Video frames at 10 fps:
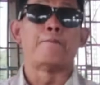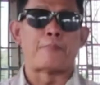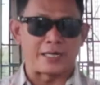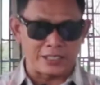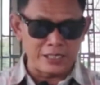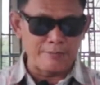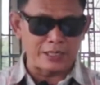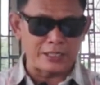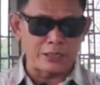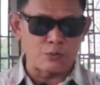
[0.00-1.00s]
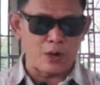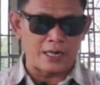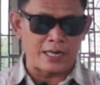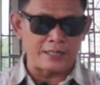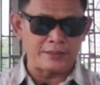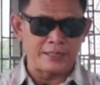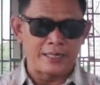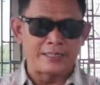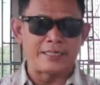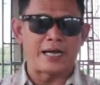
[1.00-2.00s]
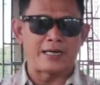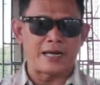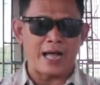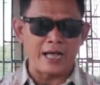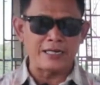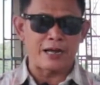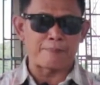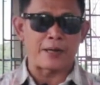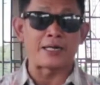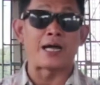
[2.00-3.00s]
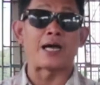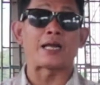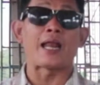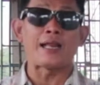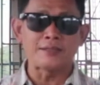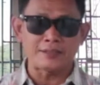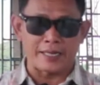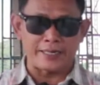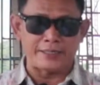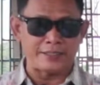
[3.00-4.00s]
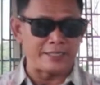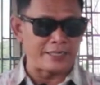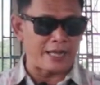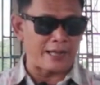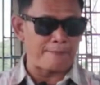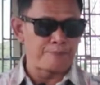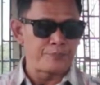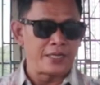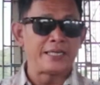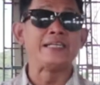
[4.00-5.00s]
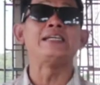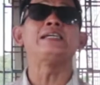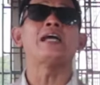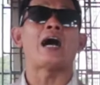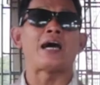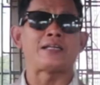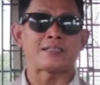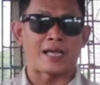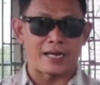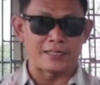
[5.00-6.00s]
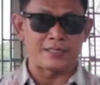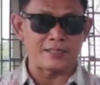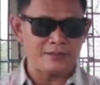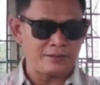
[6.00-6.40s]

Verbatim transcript: Masing-masing ruangan yang ada pada lantai 3 di antaranya